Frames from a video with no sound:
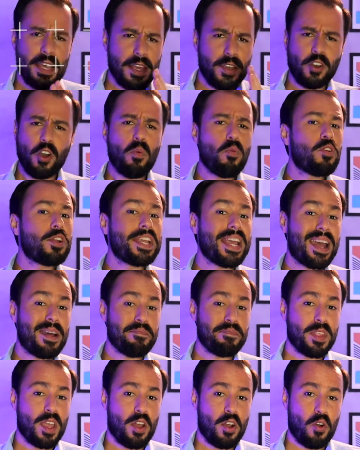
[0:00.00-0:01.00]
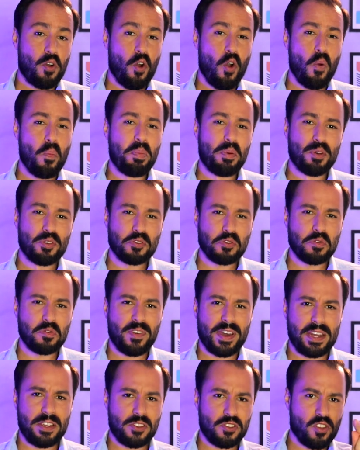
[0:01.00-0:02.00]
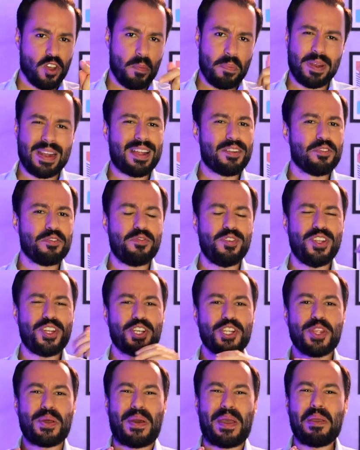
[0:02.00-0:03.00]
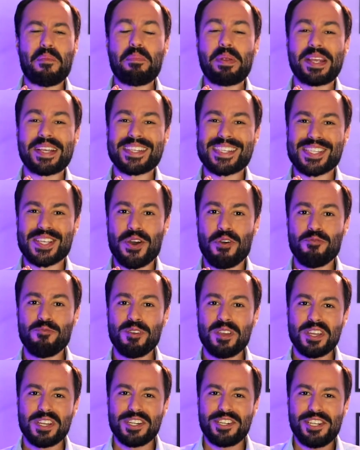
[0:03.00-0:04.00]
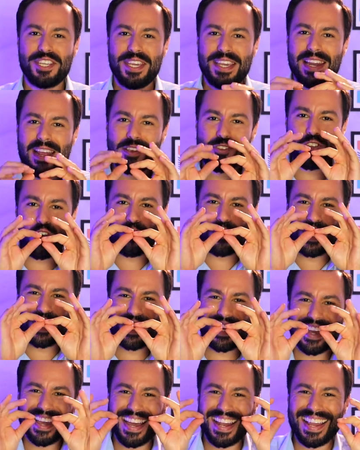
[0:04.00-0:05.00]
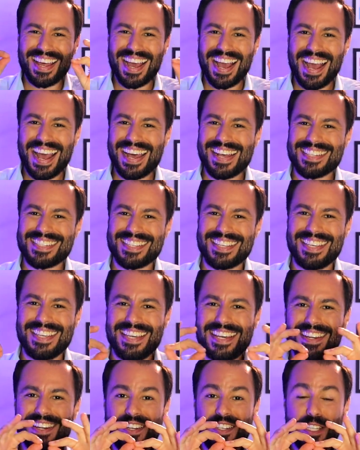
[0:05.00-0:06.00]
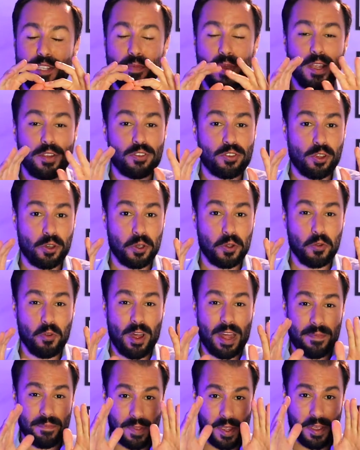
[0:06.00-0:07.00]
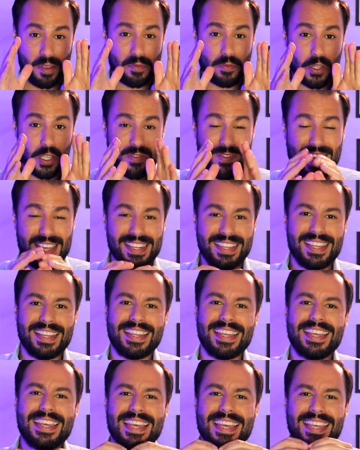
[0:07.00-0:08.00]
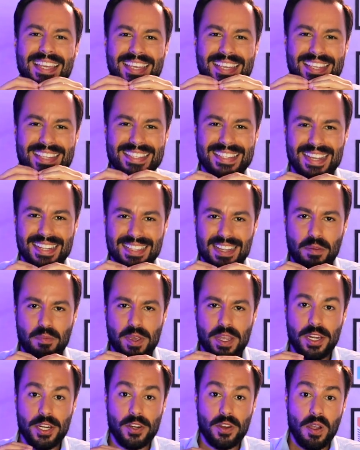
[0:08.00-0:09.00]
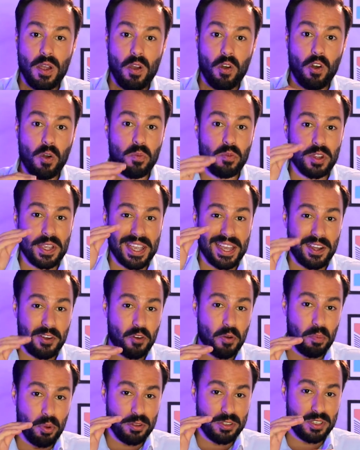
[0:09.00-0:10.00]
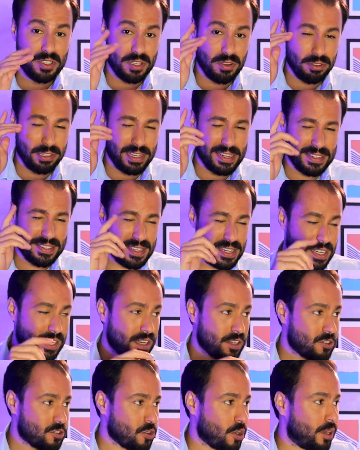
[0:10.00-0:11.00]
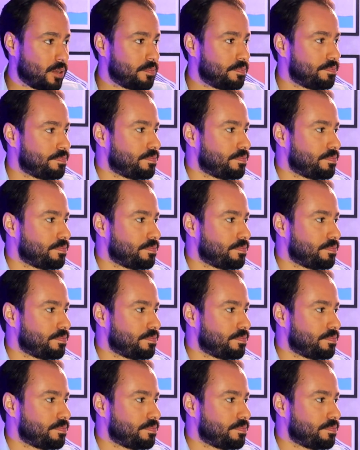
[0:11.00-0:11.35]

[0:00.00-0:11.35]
E como que é composto com Firestop? Lá no vídeo deu a impressão de que ele é somente aquela casquinha ali de cimento, só que não é. Você vai entender exatamente como que é a composição dele. Se liga só.